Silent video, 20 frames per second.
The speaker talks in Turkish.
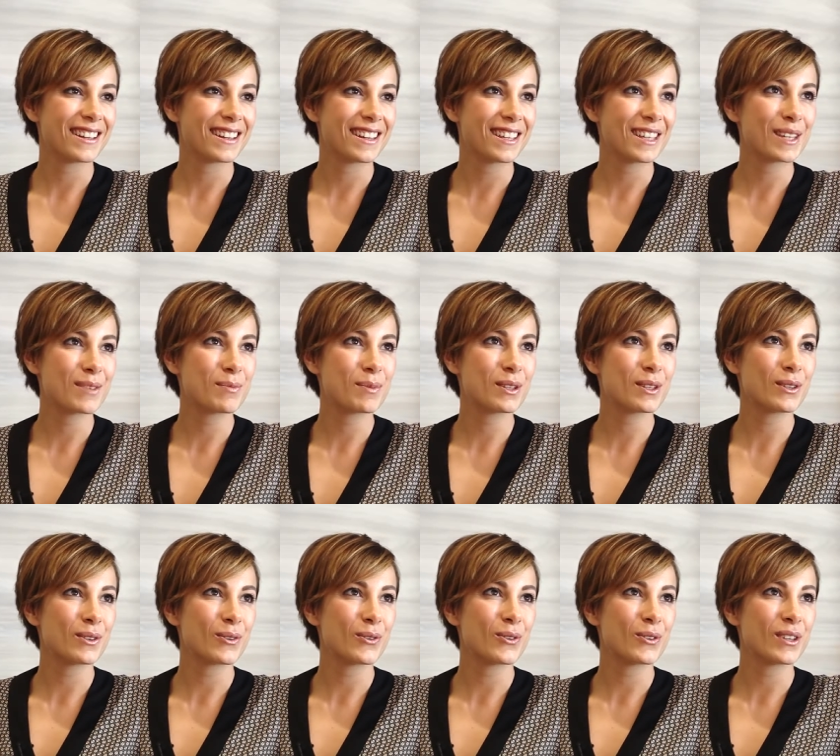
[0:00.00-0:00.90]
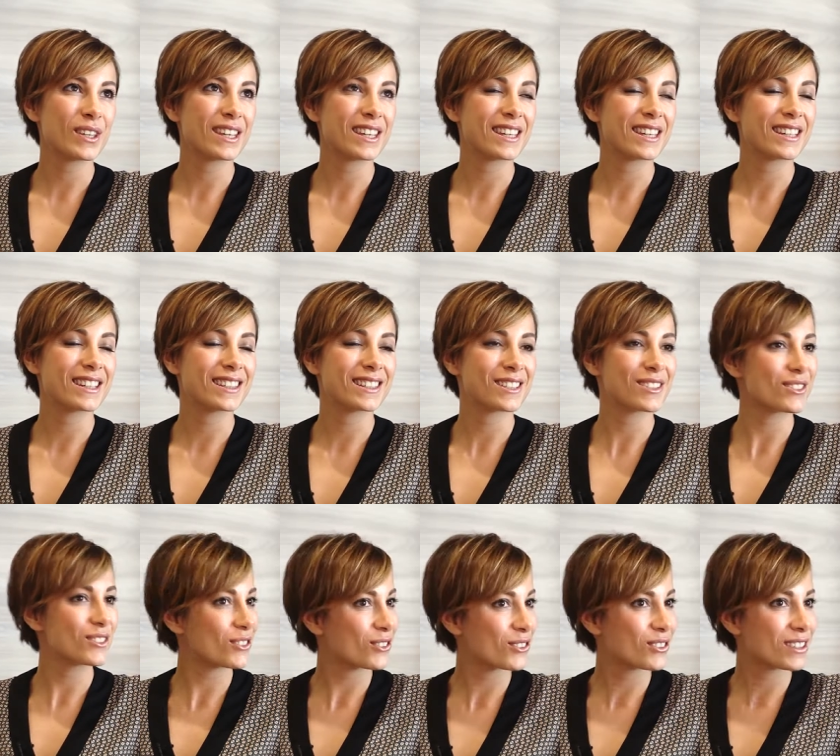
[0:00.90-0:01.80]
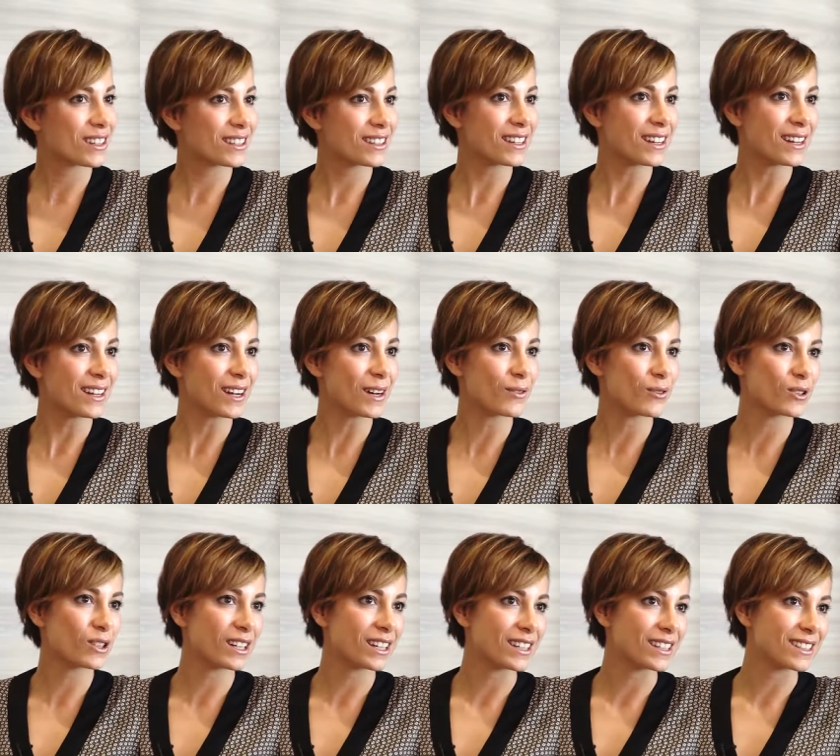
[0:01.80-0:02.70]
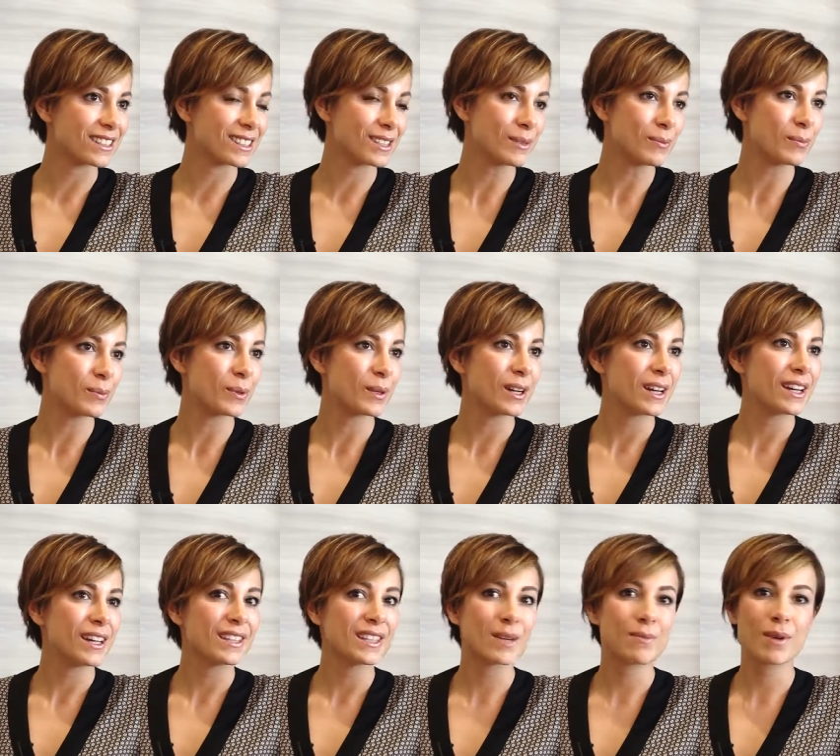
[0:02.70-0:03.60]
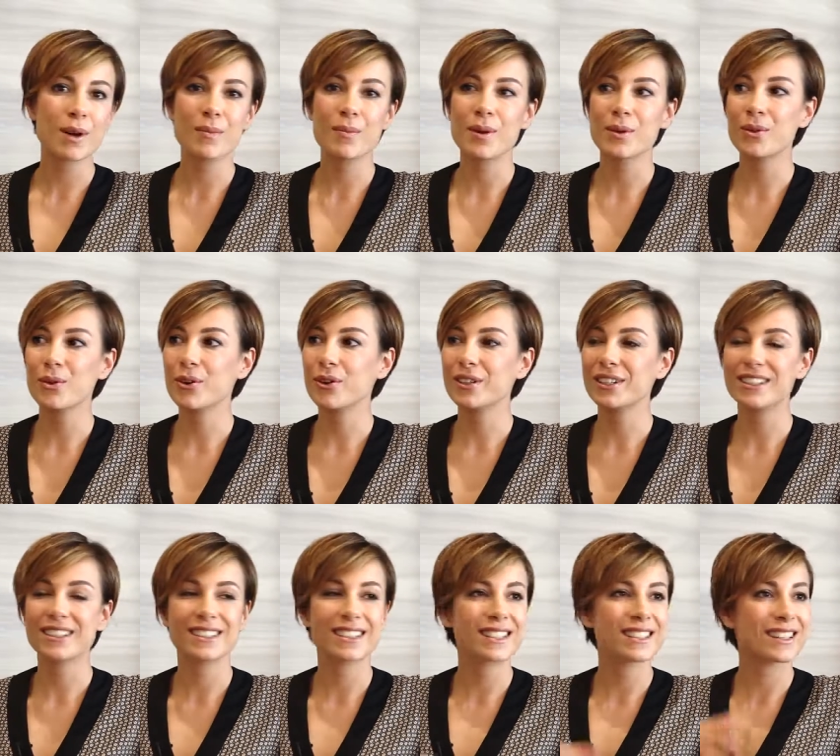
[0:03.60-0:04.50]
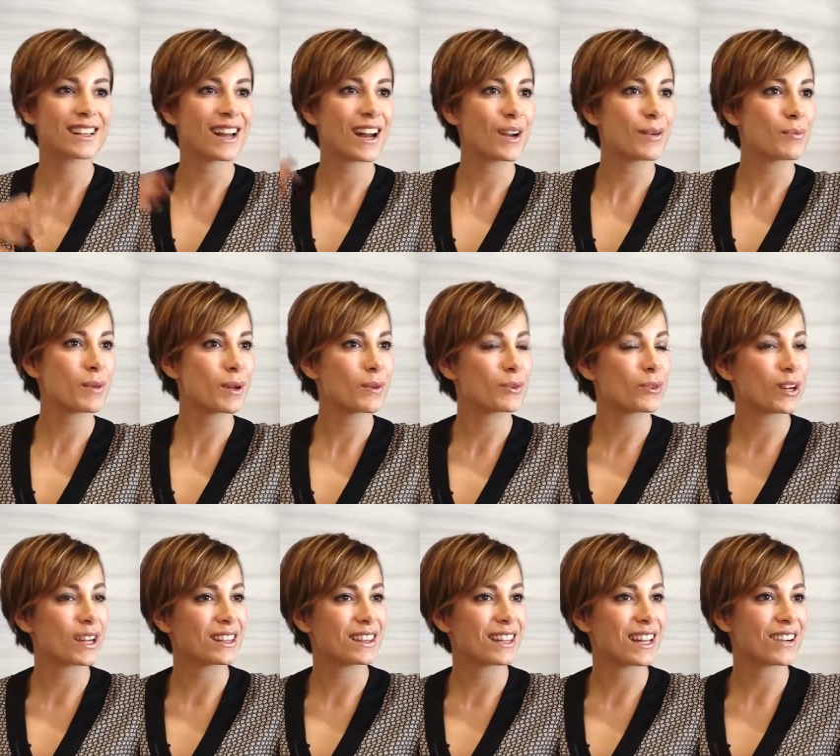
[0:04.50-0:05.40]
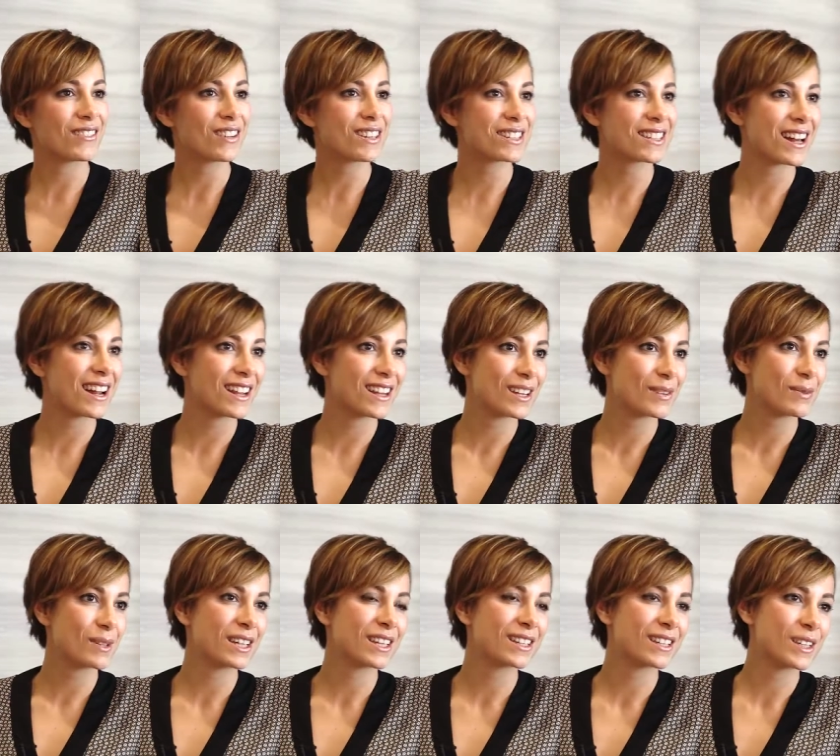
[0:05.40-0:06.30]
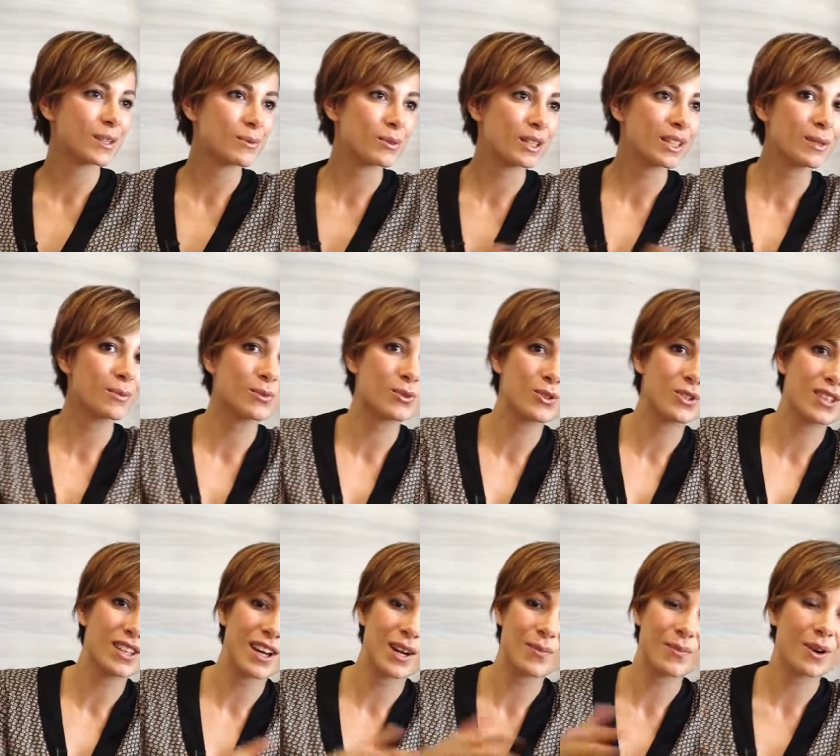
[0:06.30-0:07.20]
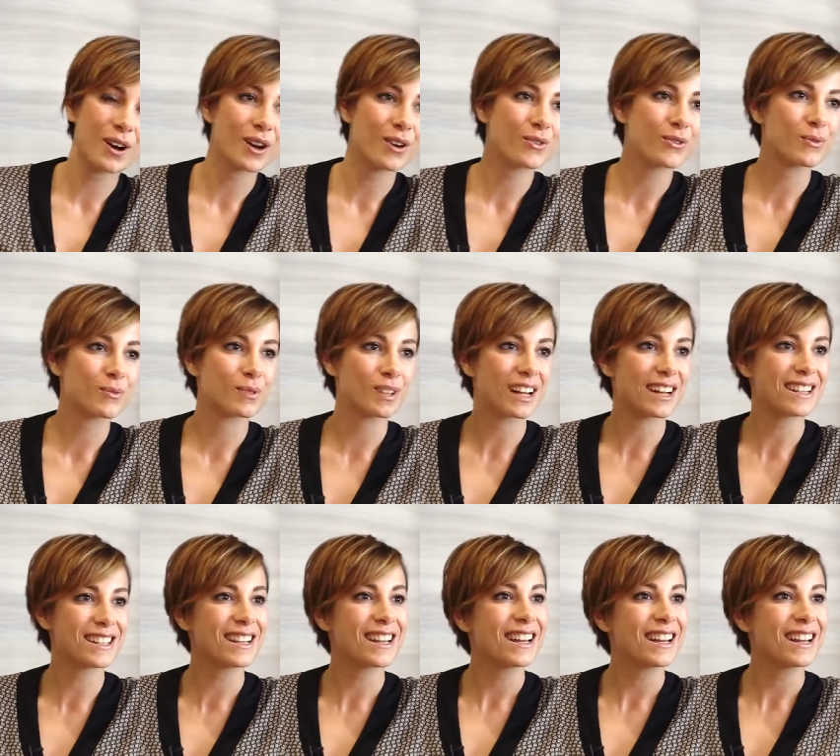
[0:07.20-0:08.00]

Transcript: ee, 2012 yılının sonunda da Avon'a katılıp tamamen o krediler, mevduatlar vesaireleri bir kenara bırakıp rujlar, parfümler,